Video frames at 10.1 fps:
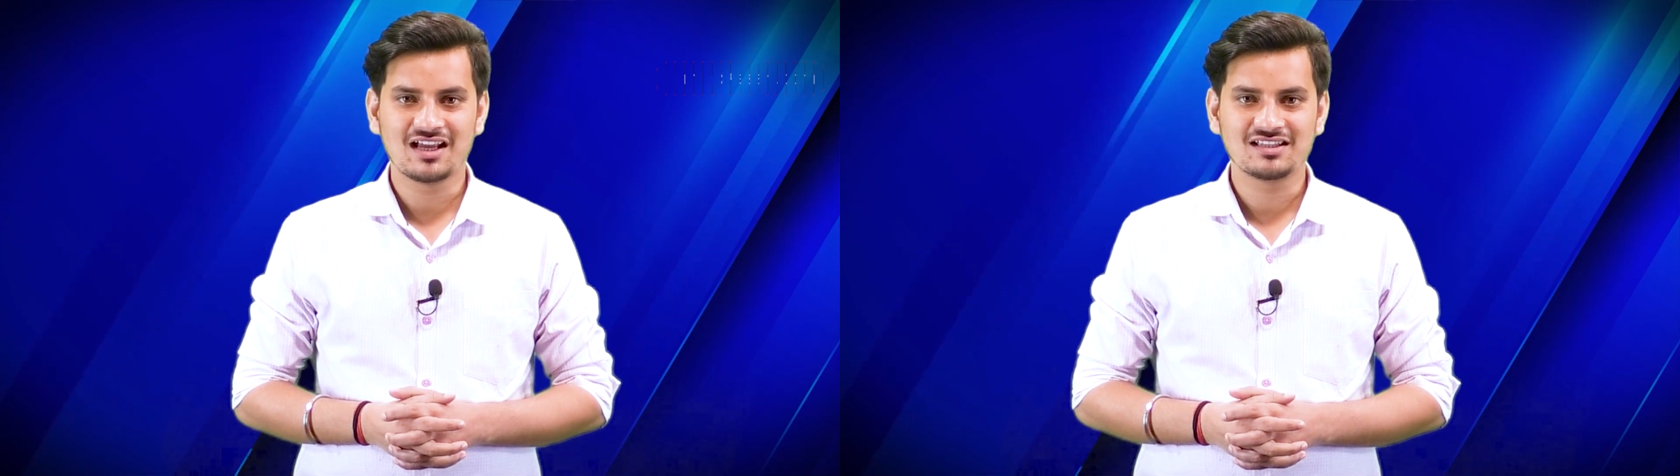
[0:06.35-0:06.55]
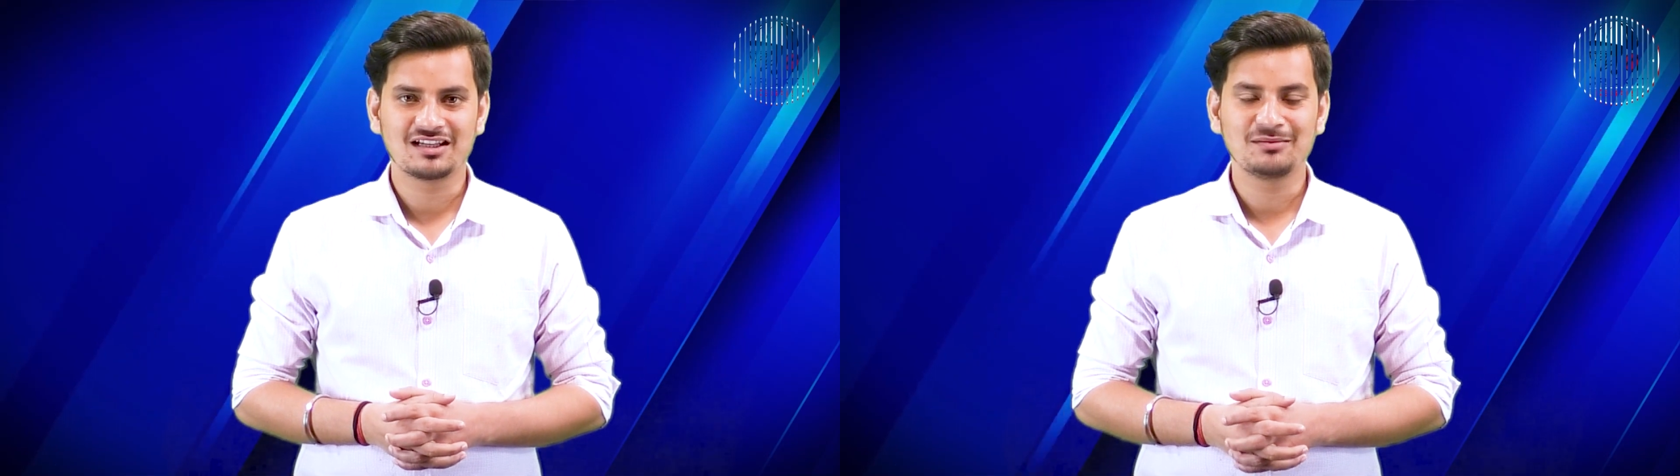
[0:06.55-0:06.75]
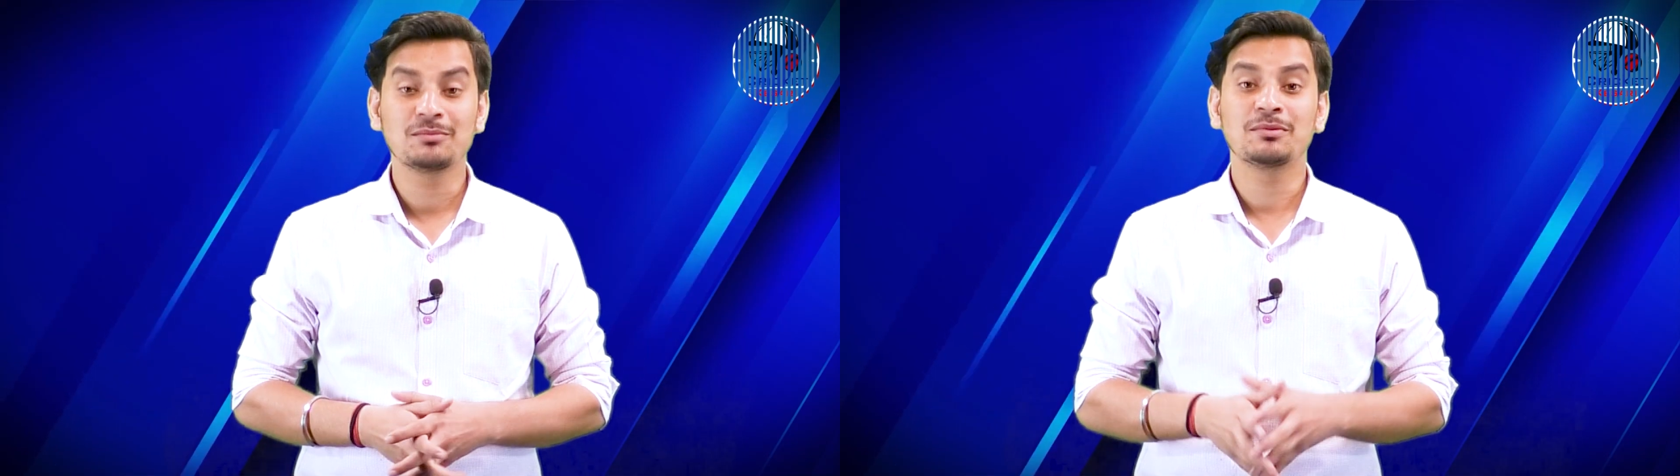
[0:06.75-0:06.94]

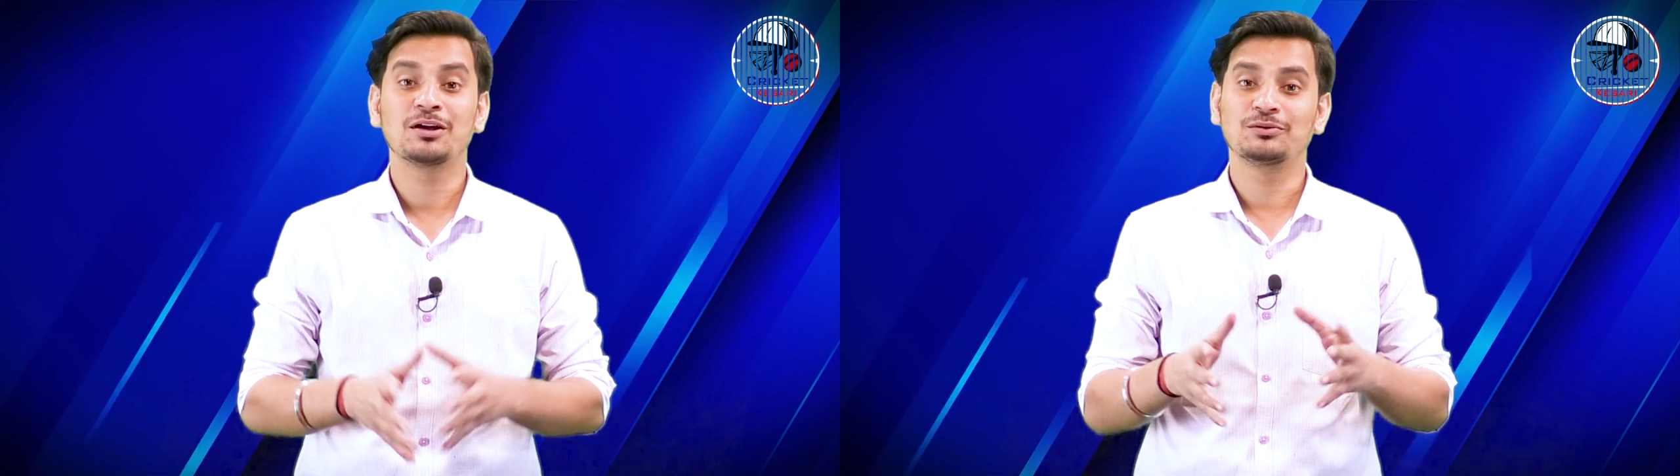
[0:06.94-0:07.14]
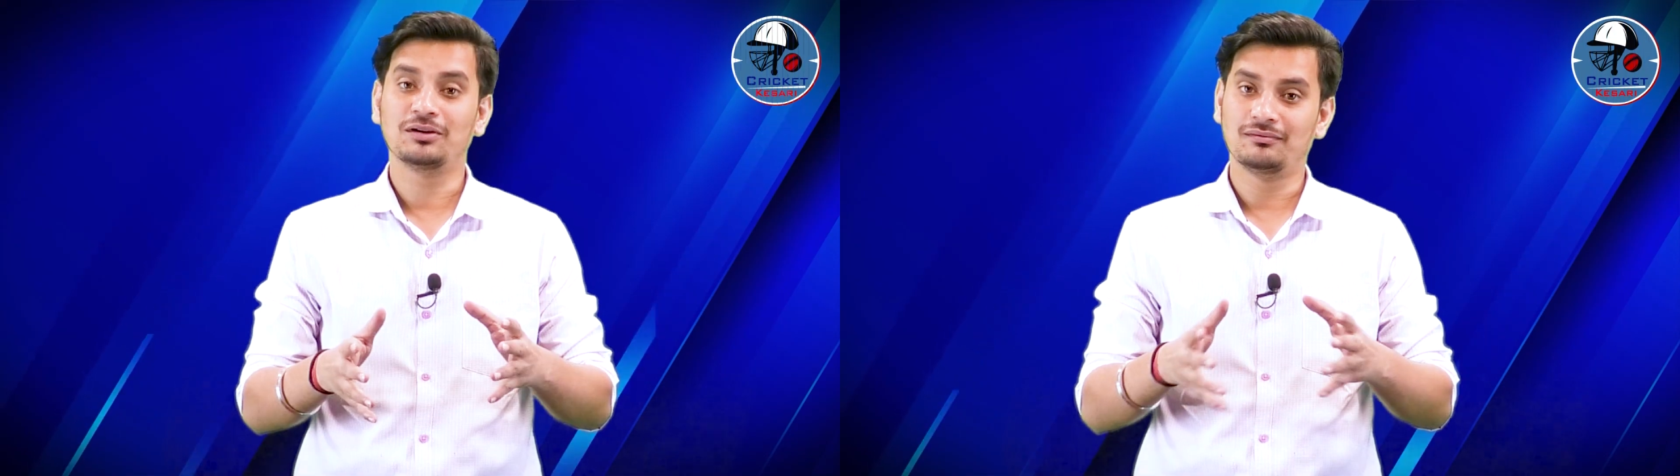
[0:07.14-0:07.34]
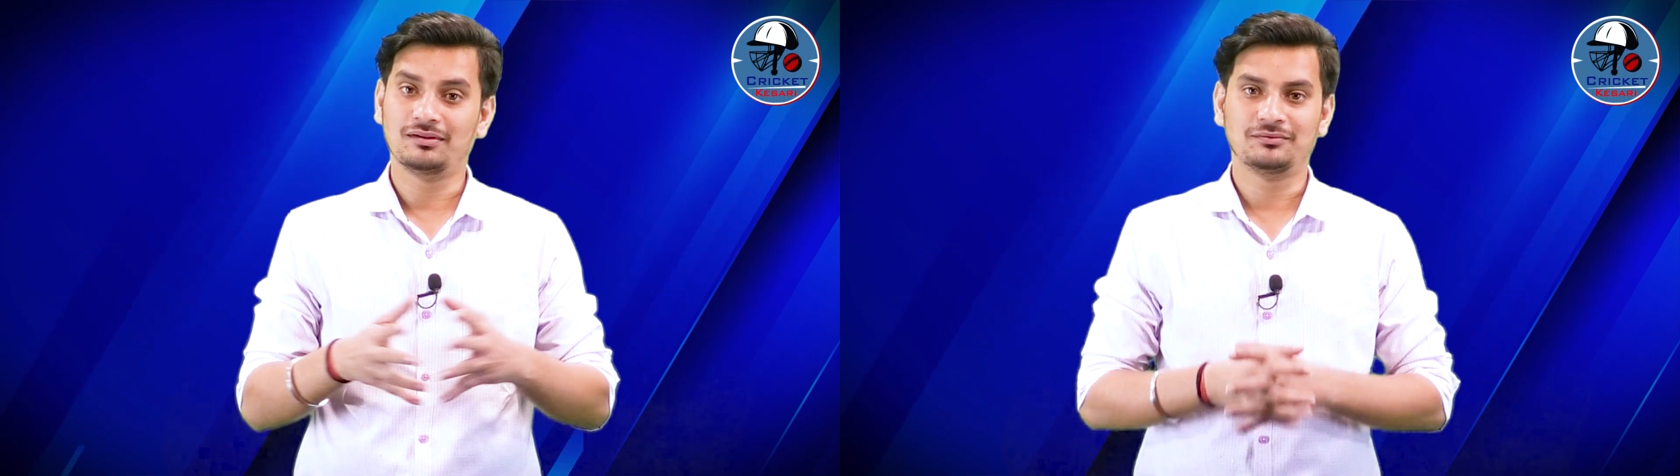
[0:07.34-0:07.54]
केसरी में मैं हूं
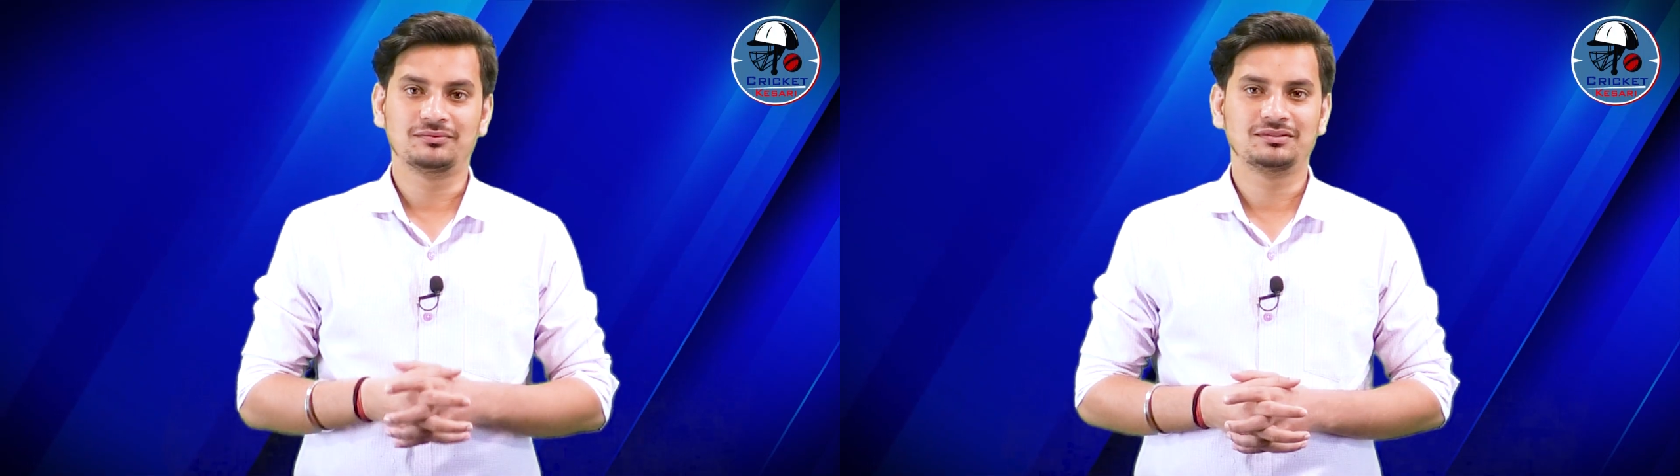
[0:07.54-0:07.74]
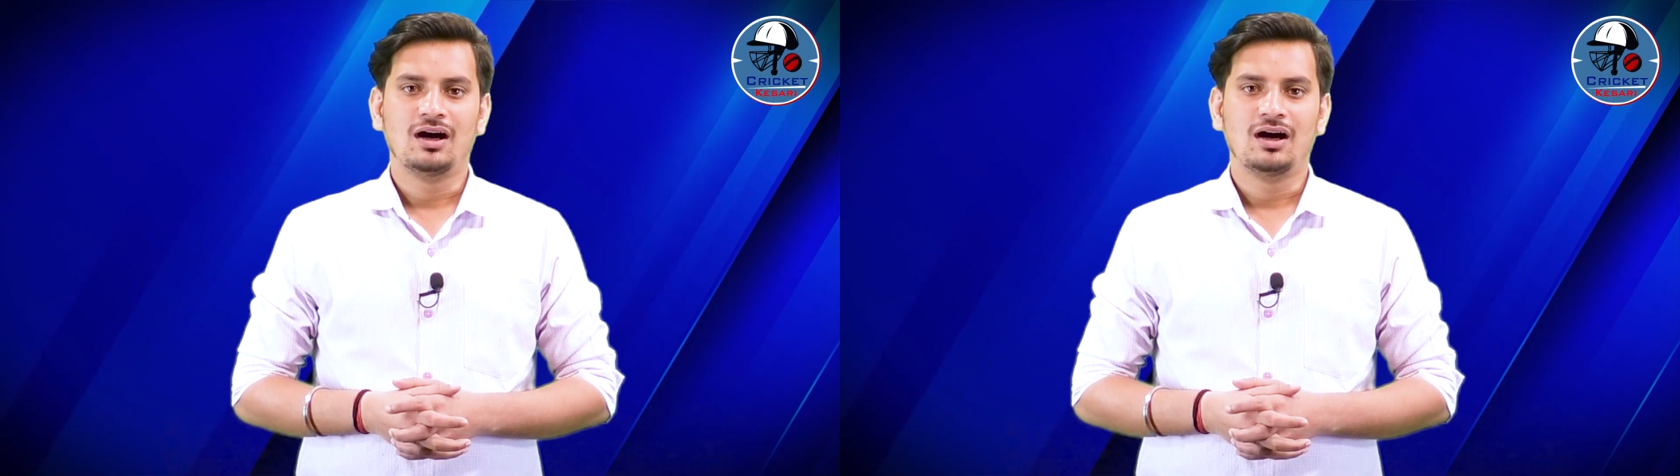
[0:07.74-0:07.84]
अभिनव